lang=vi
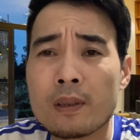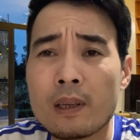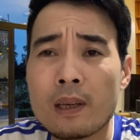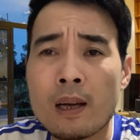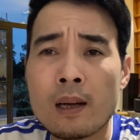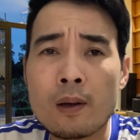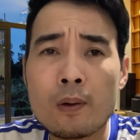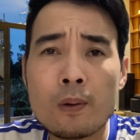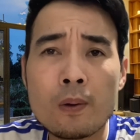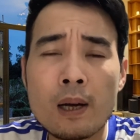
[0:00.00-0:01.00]
thì
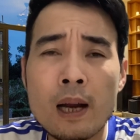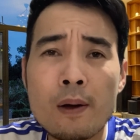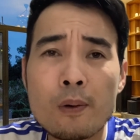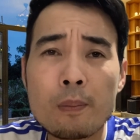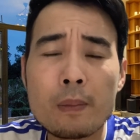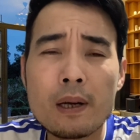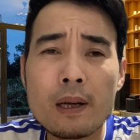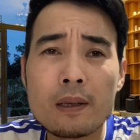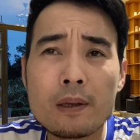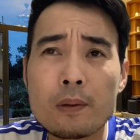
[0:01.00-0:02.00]
cô Lan đột biến
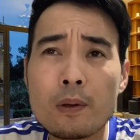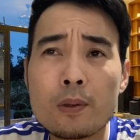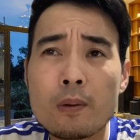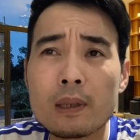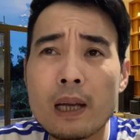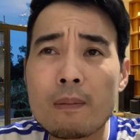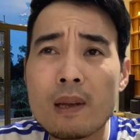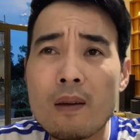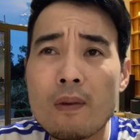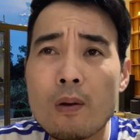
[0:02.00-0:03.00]
này thì nói chung là tham
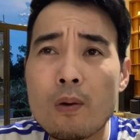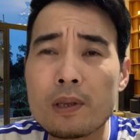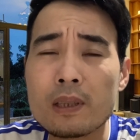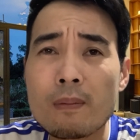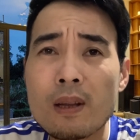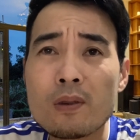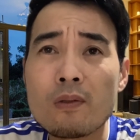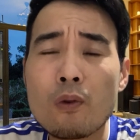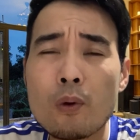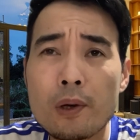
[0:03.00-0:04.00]
gia và cô chỉ tham gia cho
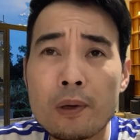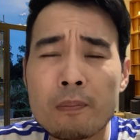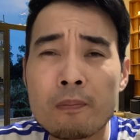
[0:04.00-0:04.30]
vui thôi